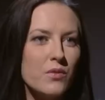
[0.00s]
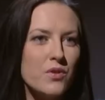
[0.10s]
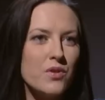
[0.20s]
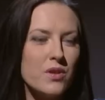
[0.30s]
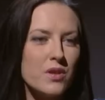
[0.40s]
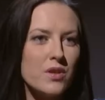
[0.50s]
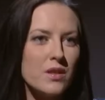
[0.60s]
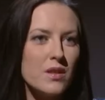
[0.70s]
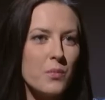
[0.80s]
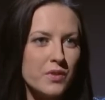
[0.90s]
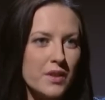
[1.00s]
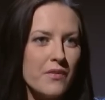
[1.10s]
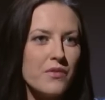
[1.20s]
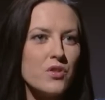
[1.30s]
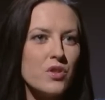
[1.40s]
ci się, że nie
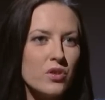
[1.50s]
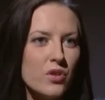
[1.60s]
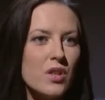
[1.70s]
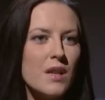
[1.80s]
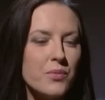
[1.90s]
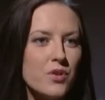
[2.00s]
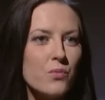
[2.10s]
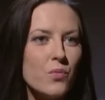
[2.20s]
potrafisz i ktoś lepszy